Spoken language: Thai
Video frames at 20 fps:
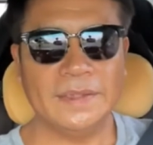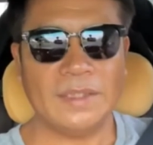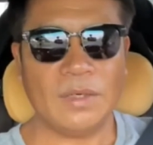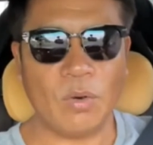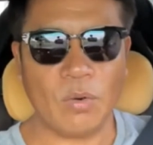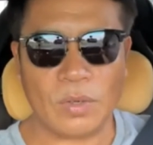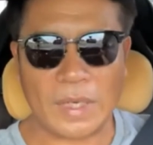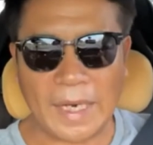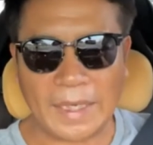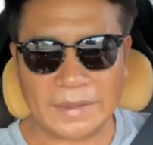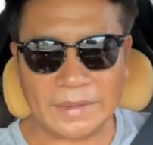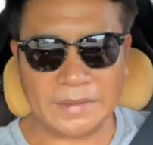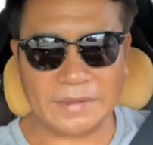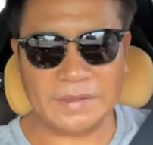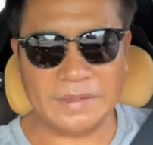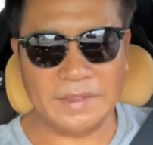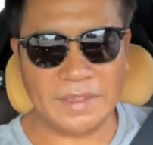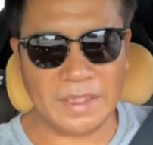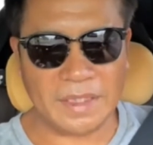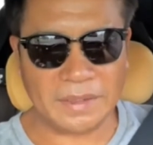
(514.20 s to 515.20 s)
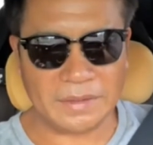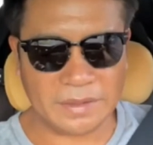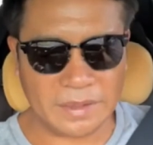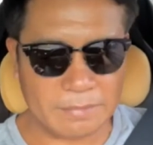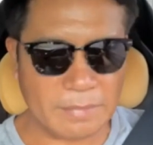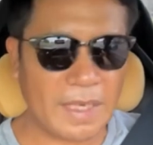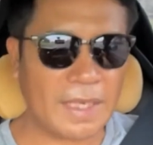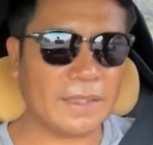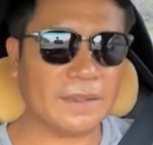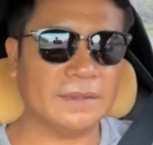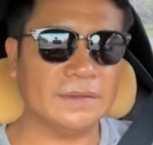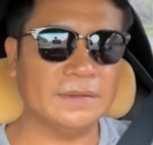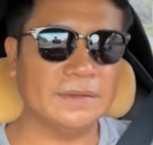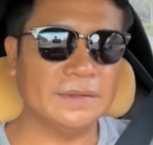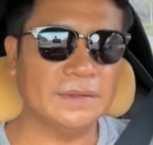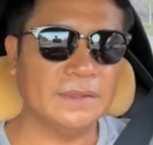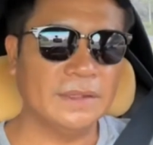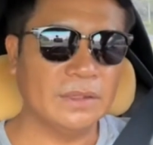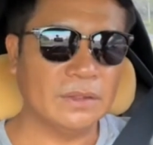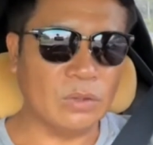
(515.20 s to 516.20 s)
โอกาสติดเชื้อเยอะมาก
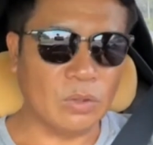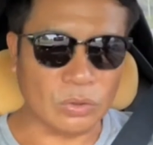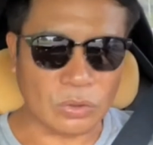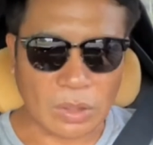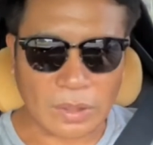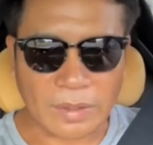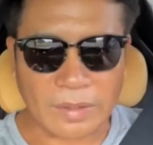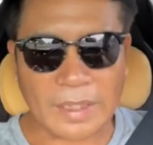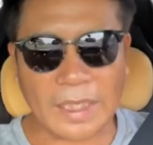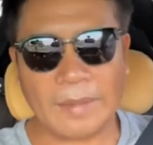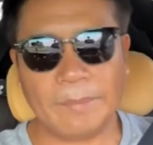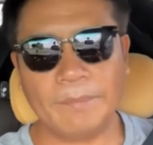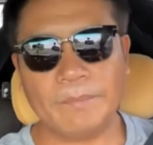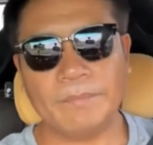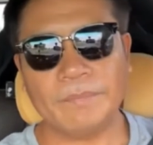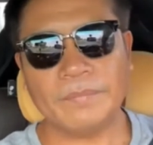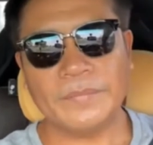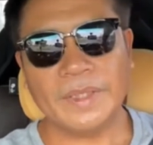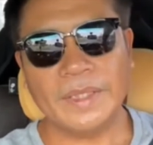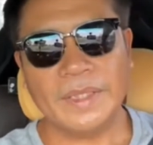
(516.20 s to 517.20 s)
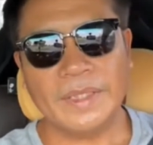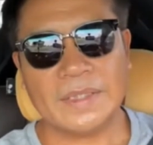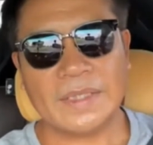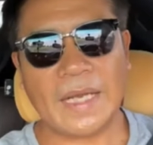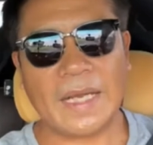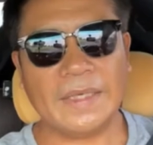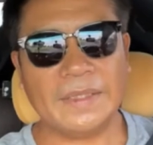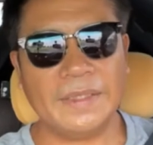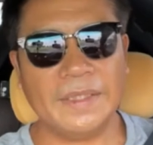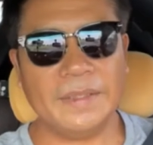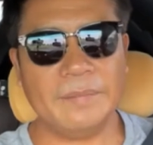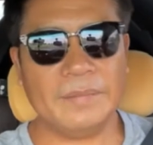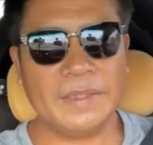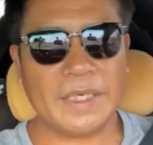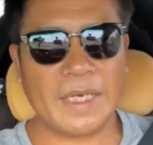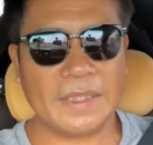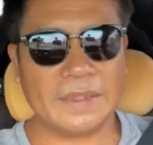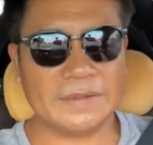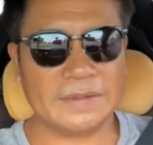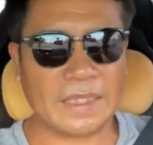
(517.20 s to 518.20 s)
ถูกต้องแล้วครับ การที่มี
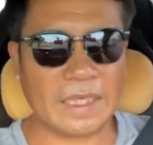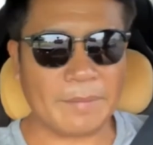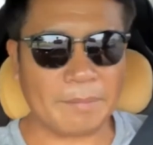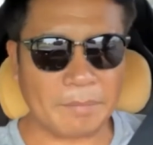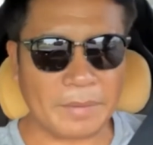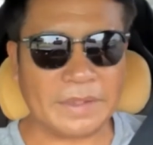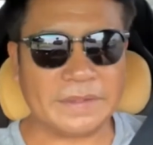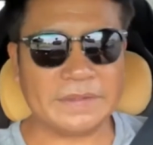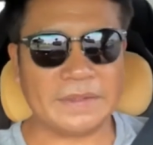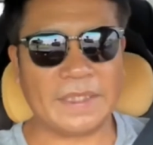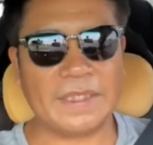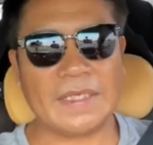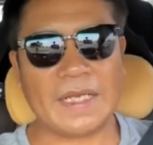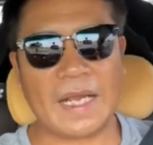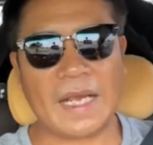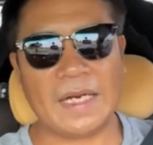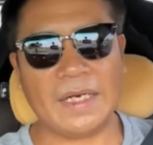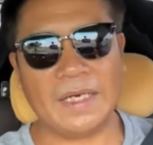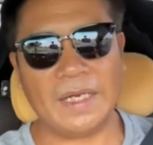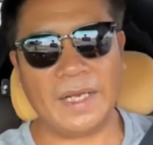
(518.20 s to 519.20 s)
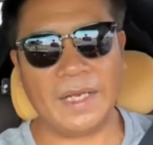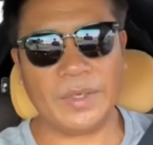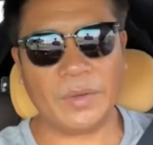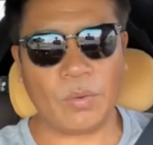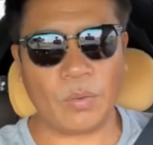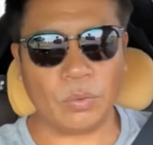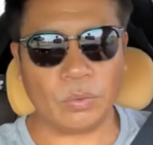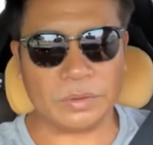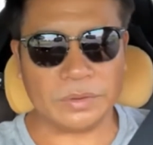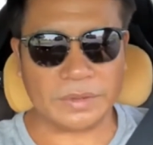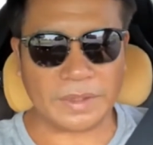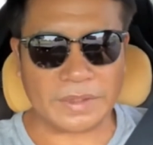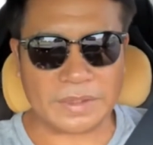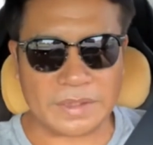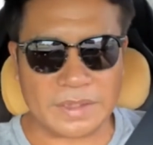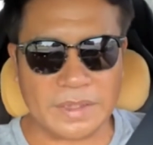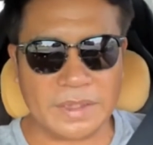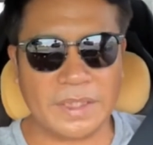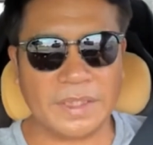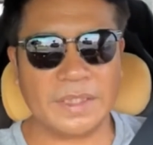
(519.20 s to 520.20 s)
การสั่งปิดไซต์งาน และให้คนติด
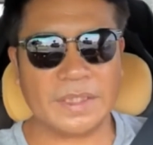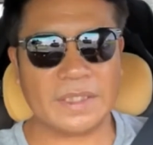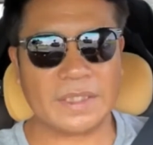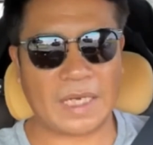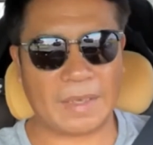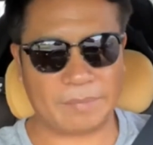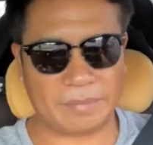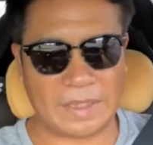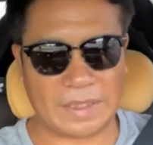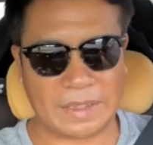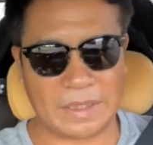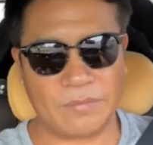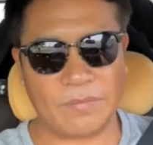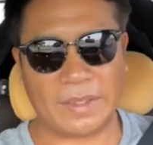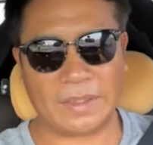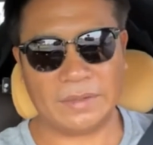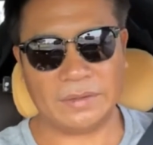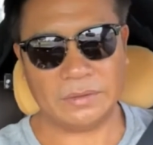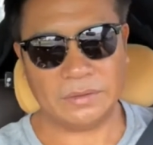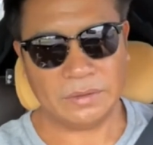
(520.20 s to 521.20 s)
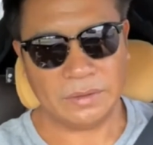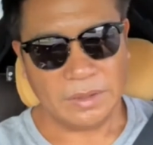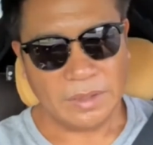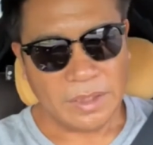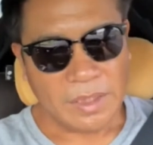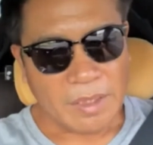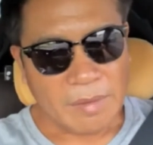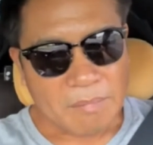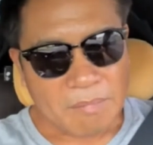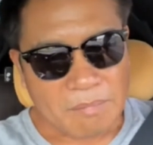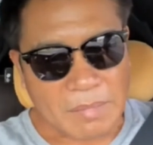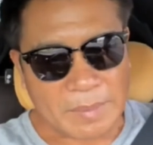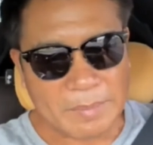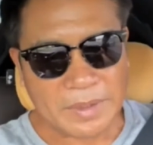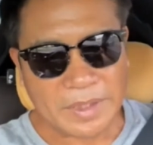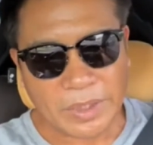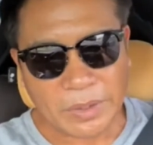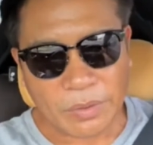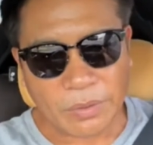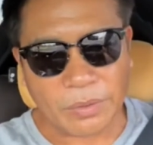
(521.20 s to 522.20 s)
เชื้อนี่กลับต่างจังหวัดมัน
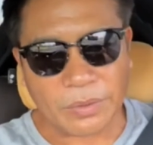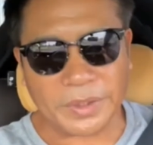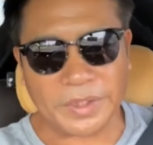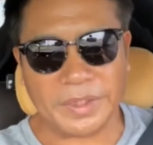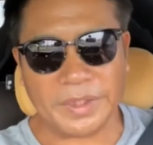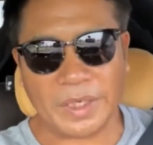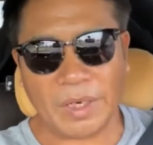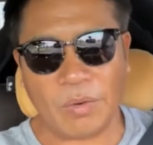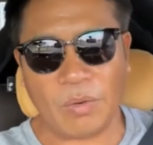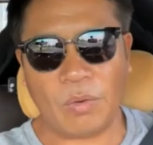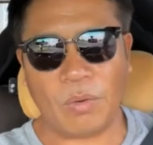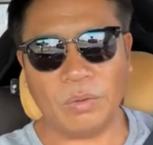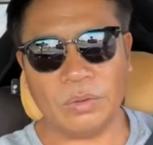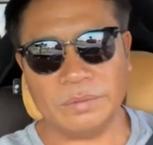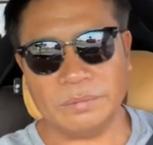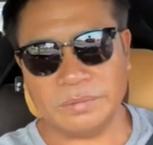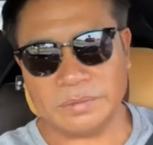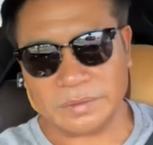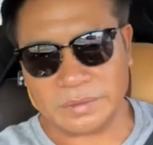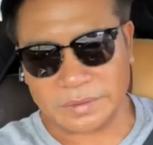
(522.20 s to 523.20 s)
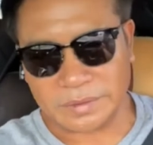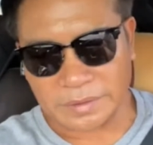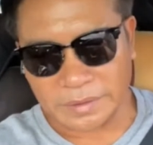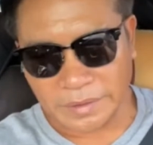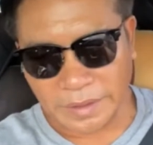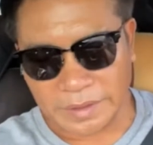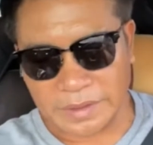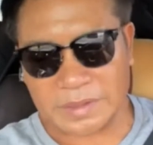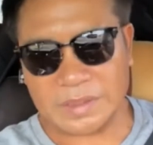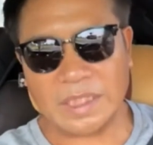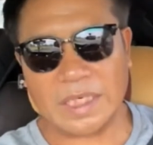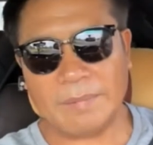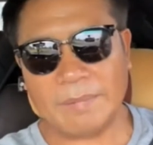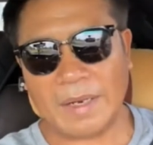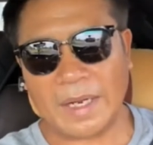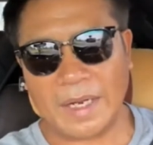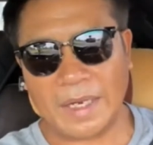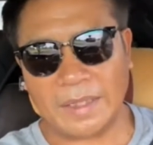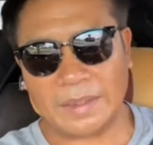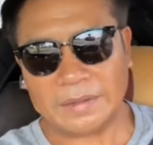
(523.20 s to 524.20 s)
ไม่ใช่กรณีเอาคนติดเชื้อ
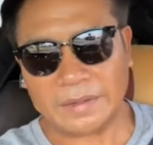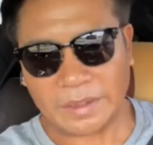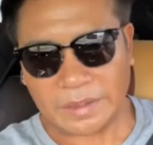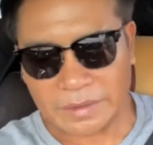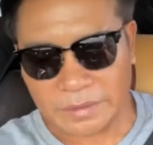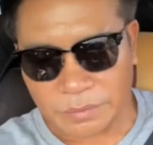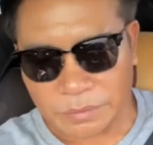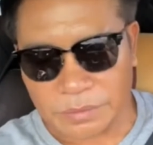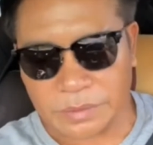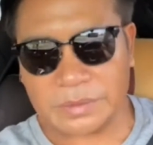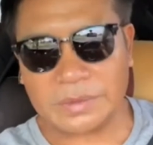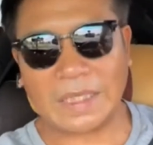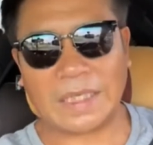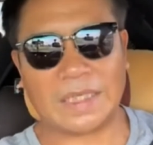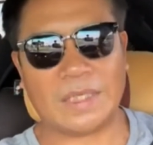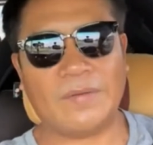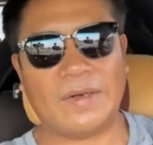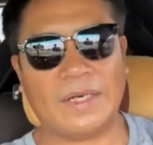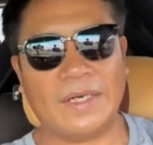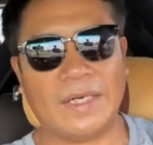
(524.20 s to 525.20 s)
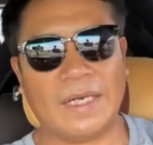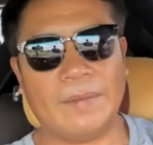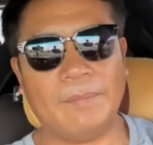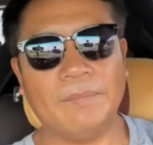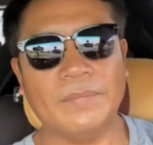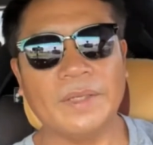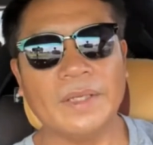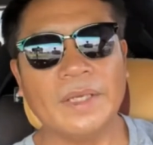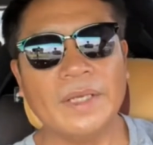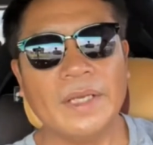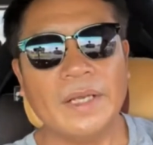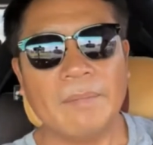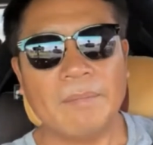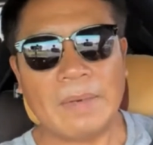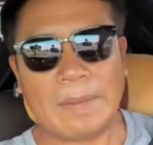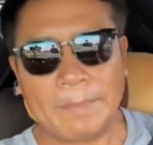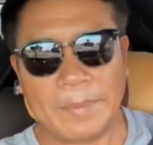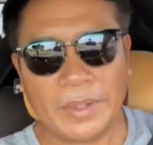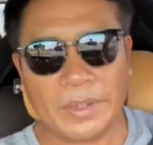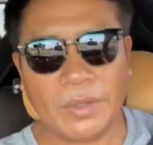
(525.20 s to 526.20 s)
มาติดทุนต่างจังหวัดนะครับ
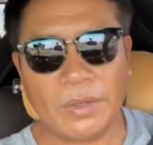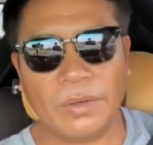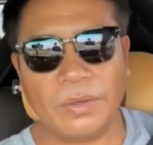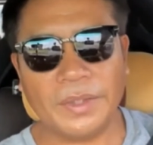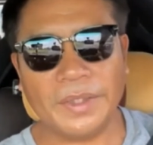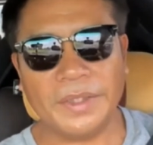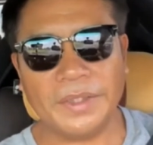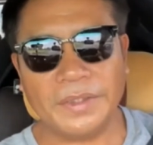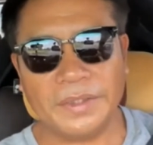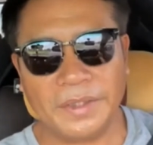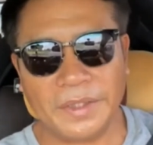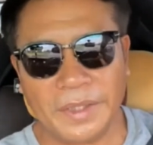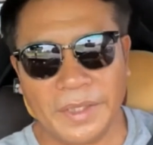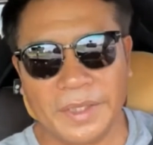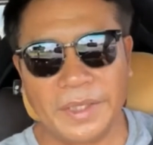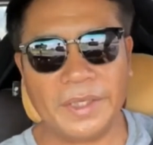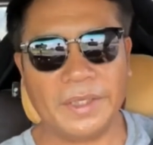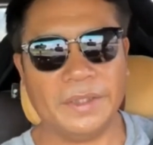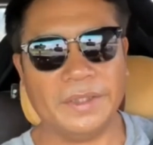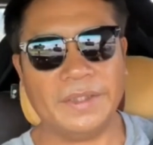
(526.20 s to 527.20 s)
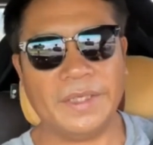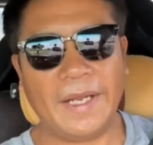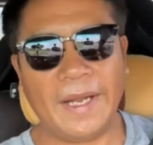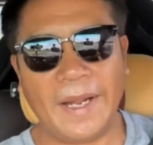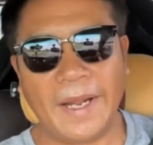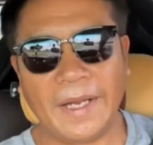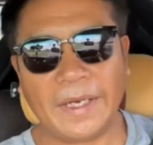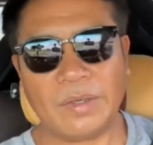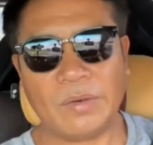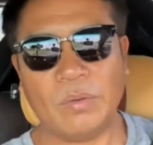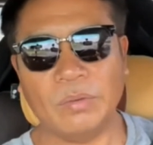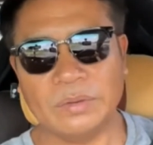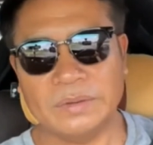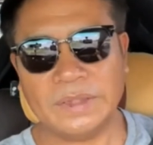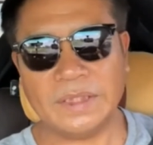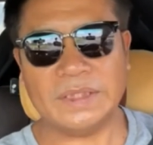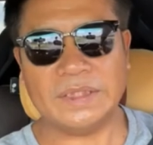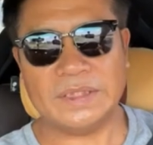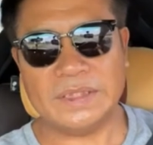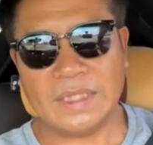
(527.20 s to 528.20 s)
มันเป็นกรณีที่แยกคน
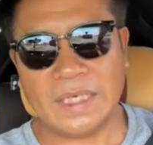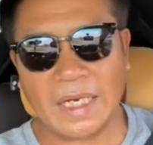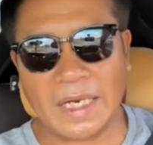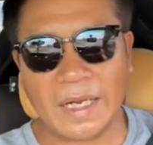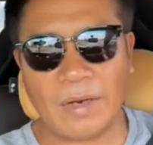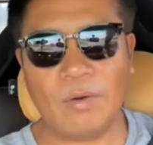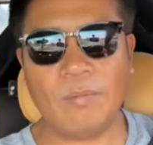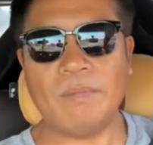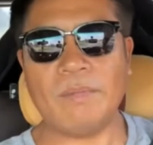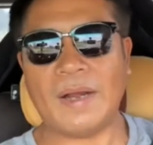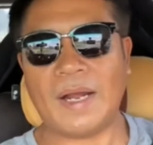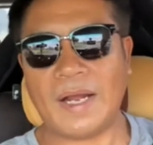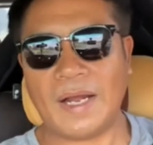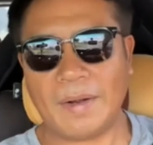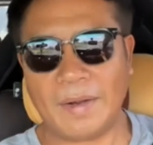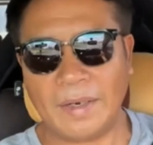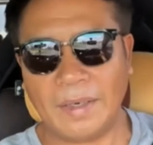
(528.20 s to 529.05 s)
ติดเชื้อแล้วมา